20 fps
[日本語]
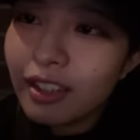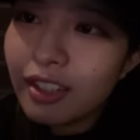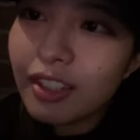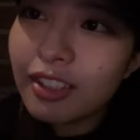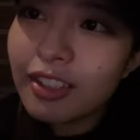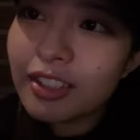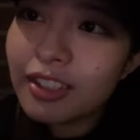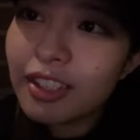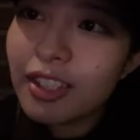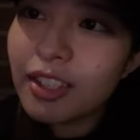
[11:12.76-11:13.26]

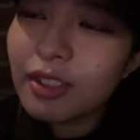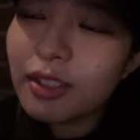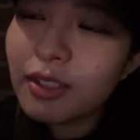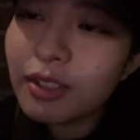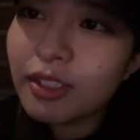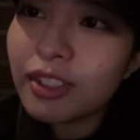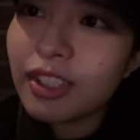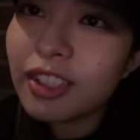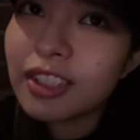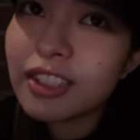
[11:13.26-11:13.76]
えすげえ
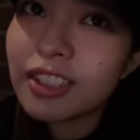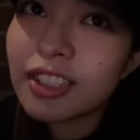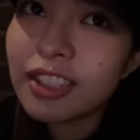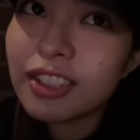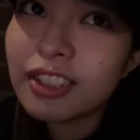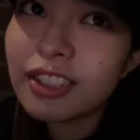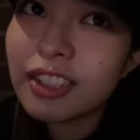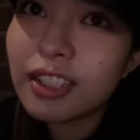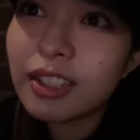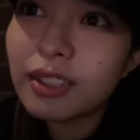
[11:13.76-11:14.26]
仰天さ
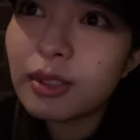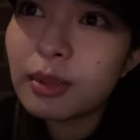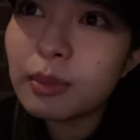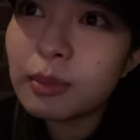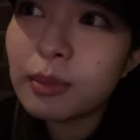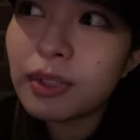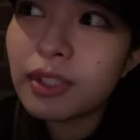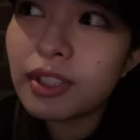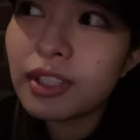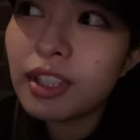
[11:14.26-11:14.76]
んじゃんと
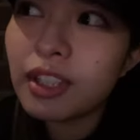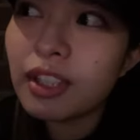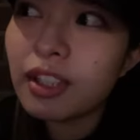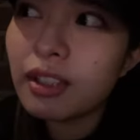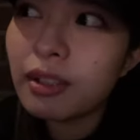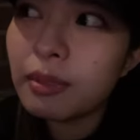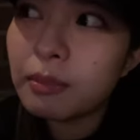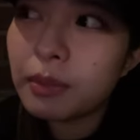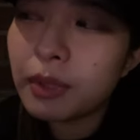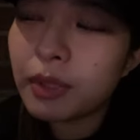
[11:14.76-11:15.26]
思って
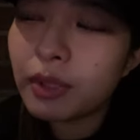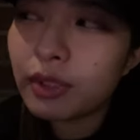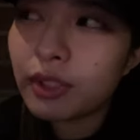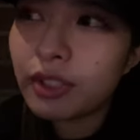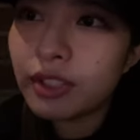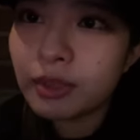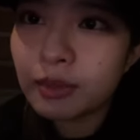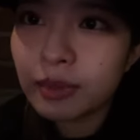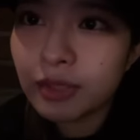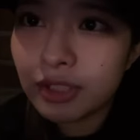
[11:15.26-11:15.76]
びっく
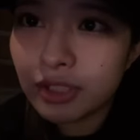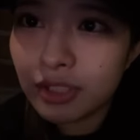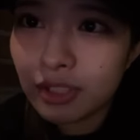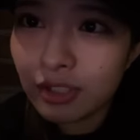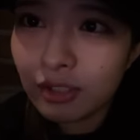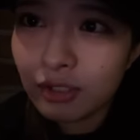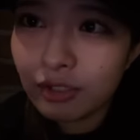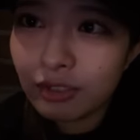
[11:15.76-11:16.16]
りしました